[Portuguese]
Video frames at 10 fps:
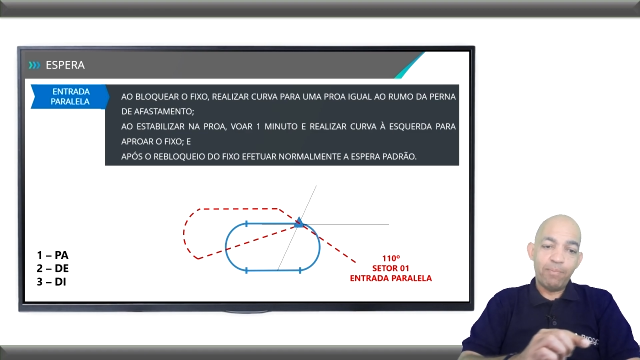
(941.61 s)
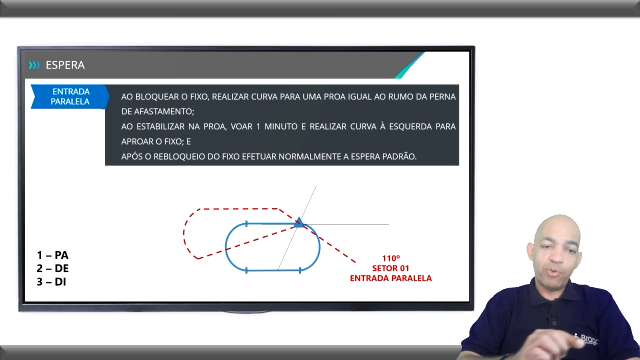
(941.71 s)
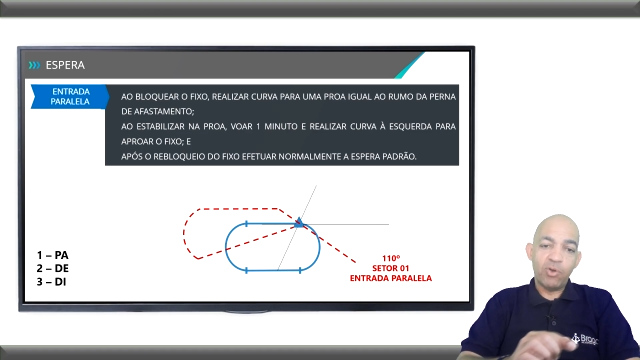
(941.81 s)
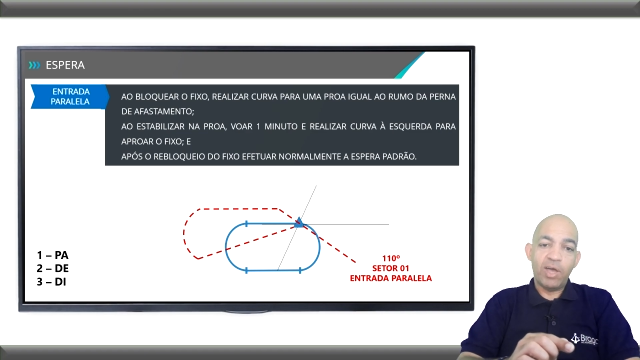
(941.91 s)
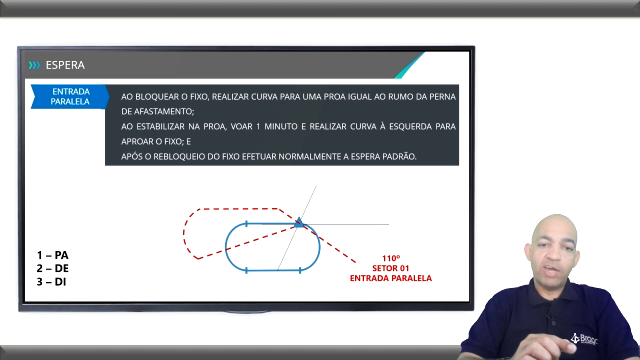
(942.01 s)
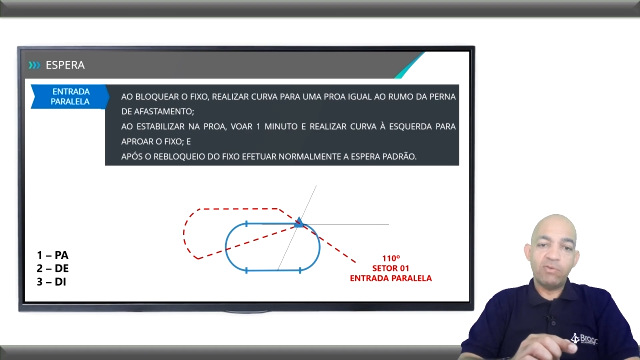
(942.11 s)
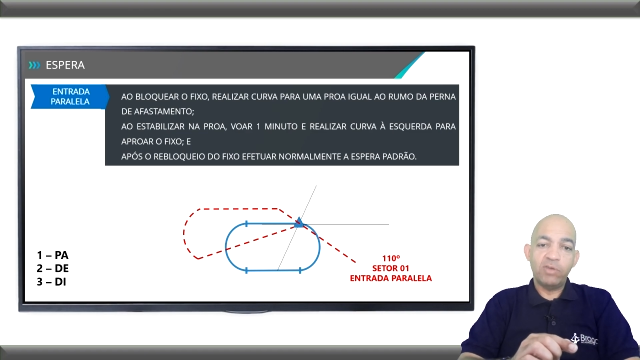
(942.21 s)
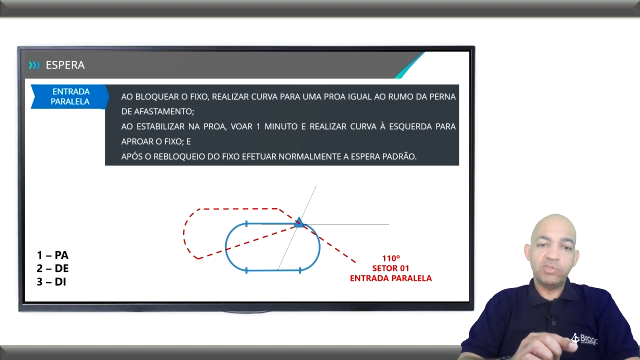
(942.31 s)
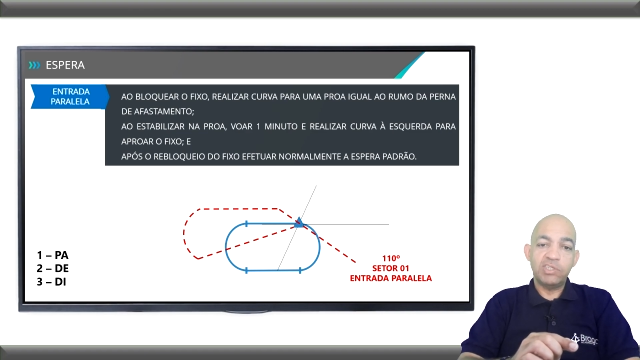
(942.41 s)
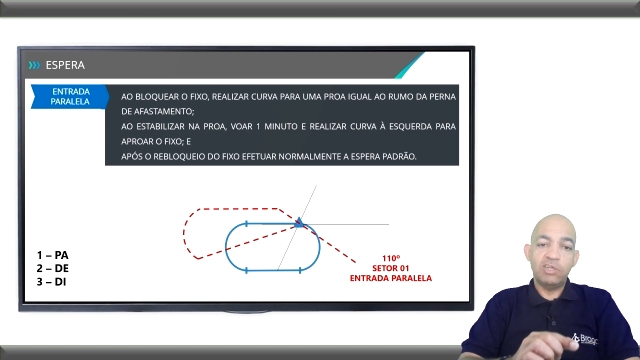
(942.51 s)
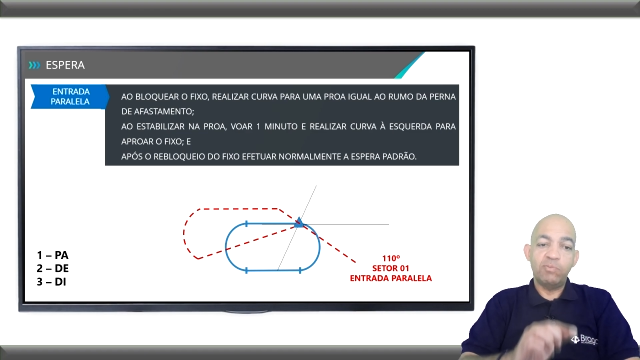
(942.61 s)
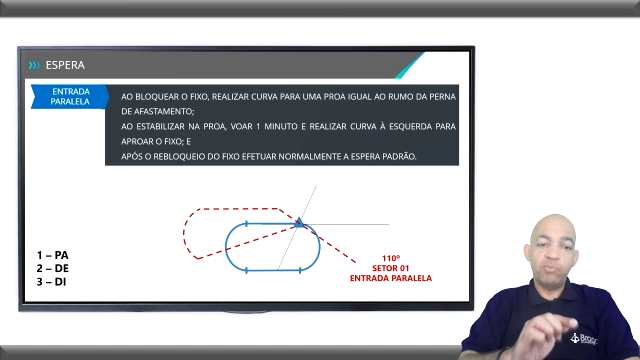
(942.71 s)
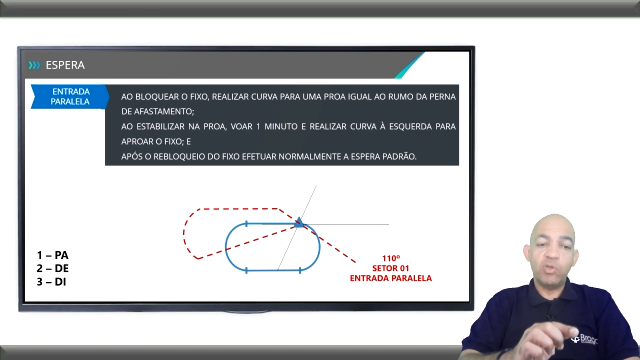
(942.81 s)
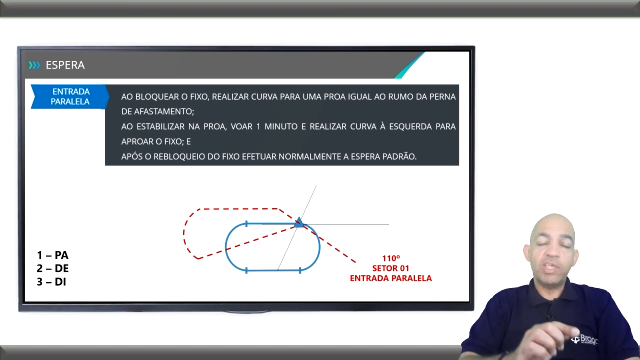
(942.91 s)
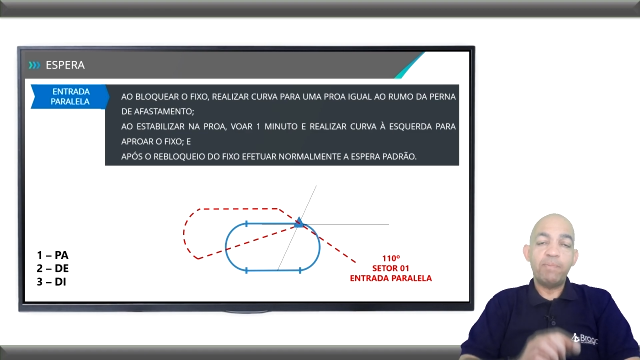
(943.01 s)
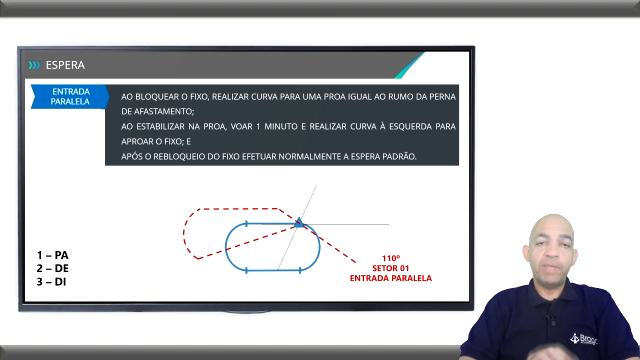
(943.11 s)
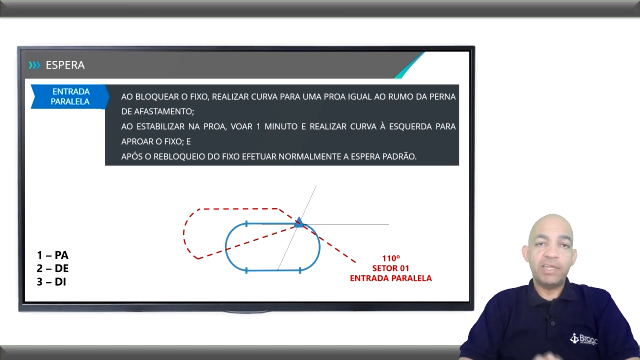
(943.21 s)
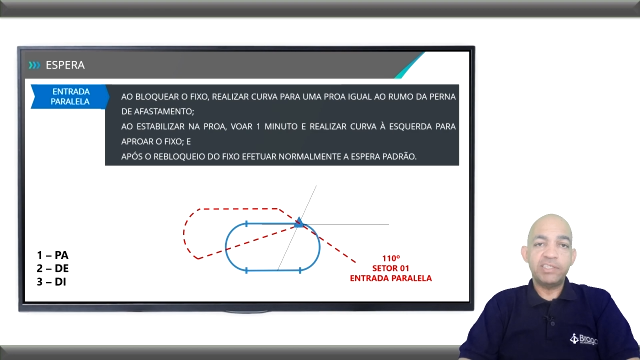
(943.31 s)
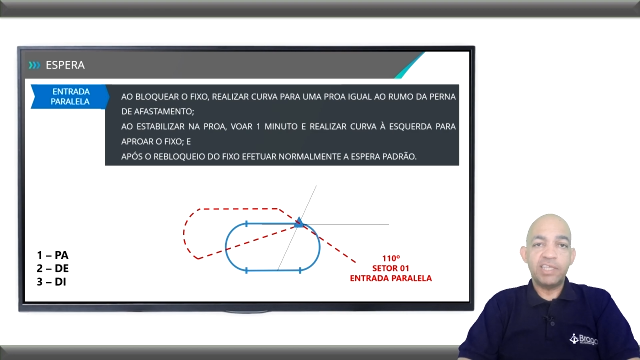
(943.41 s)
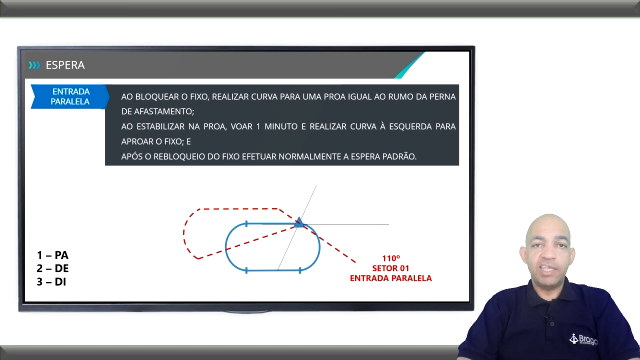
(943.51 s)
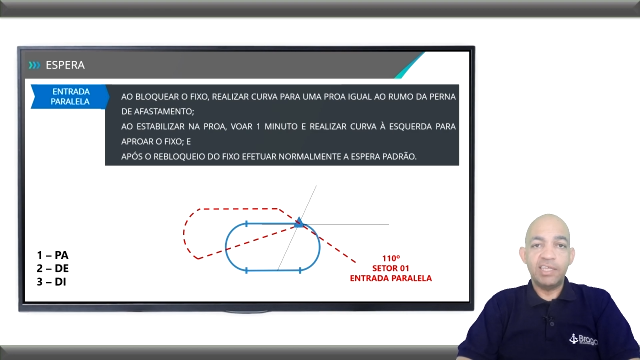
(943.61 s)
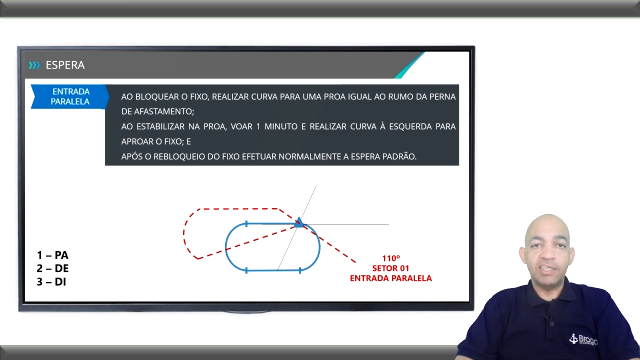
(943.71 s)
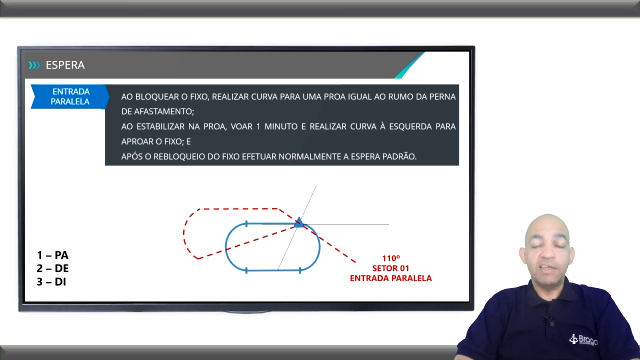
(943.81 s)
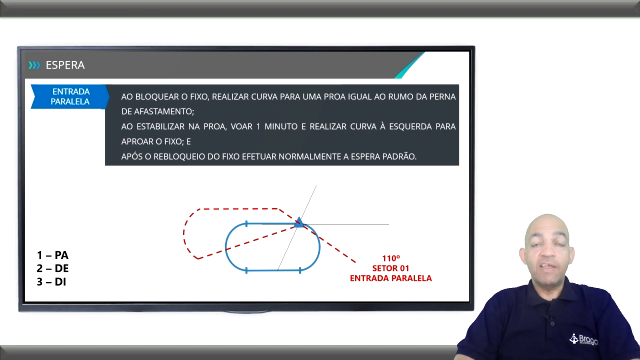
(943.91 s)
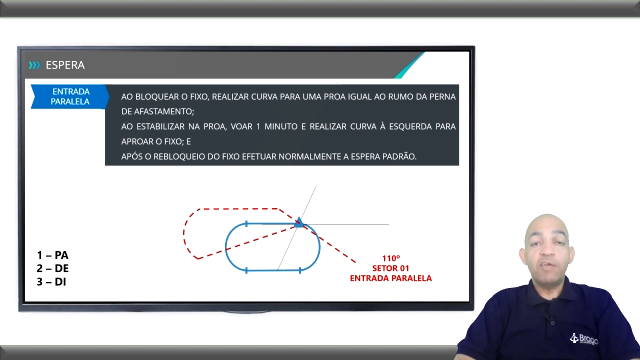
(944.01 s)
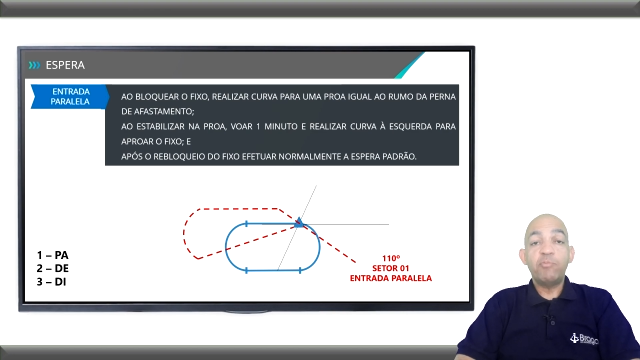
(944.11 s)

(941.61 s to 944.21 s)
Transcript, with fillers: aproar o auxílio. Por que pela esquerda?